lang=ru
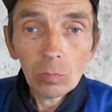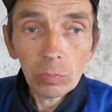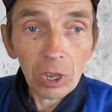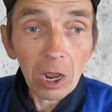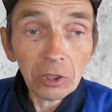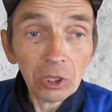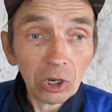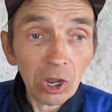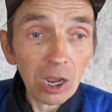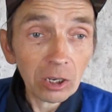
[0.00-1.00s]
Пьяный
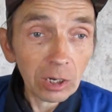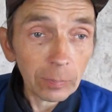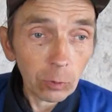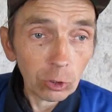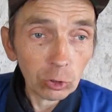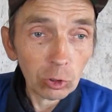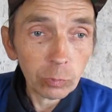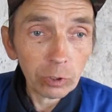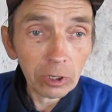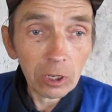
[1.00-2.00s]
хакер ползет
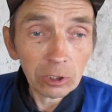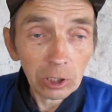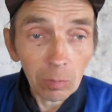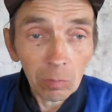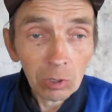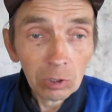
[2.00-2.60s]
по рельсам.